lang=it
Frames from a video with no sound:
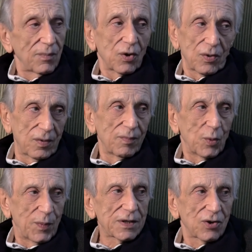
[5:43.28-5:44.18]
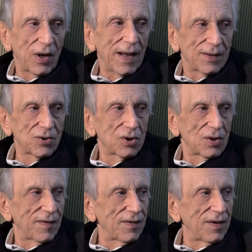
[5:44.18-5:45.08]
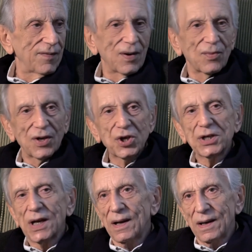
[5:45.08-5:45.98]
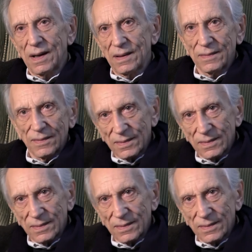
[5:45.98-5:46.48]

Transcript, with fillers: il mio, il mio personaggio aveva una scena,